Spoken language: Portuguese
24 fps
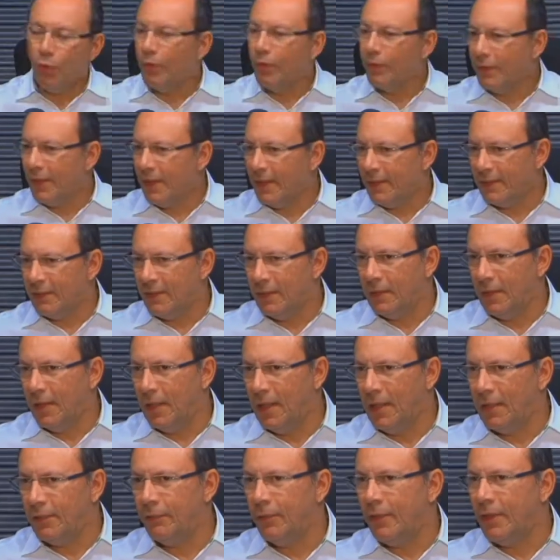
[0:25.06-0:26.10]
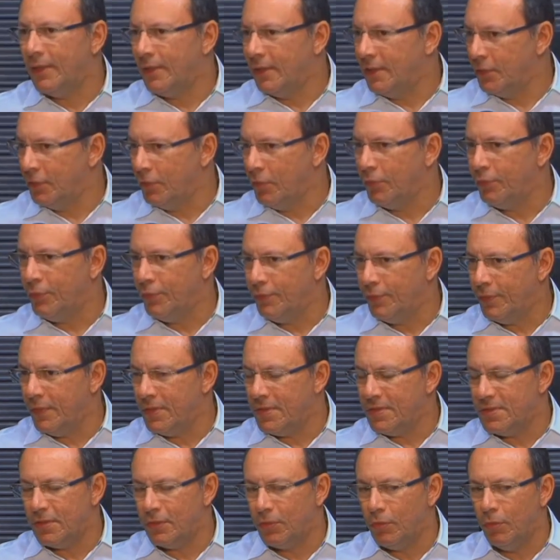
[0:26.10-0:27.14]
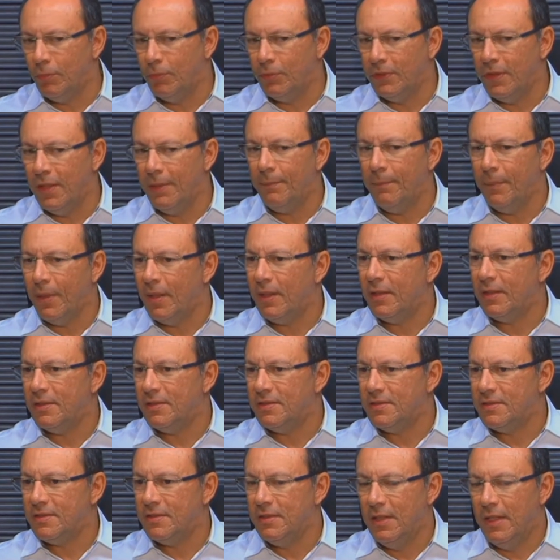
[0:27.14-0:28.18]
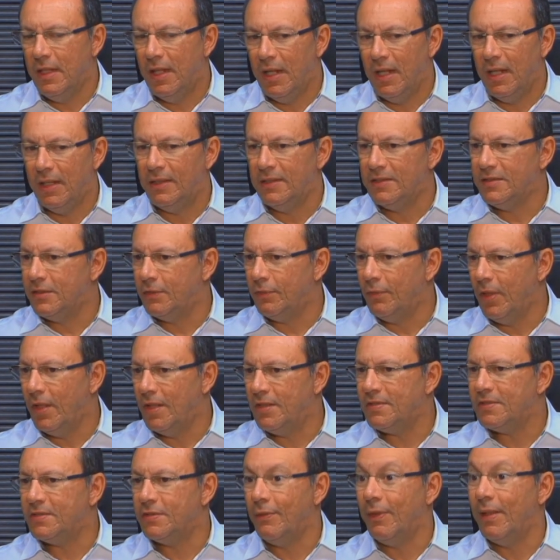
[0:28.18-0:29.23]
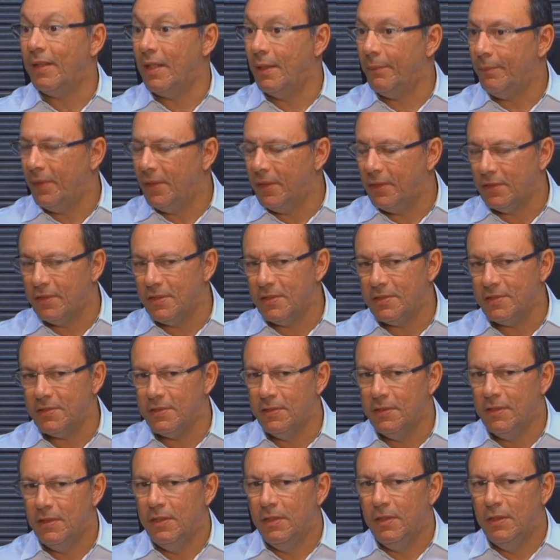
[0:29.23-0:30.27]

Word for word: Tornar aquela área uma área de convivência como demais áreas iguais que são alamedas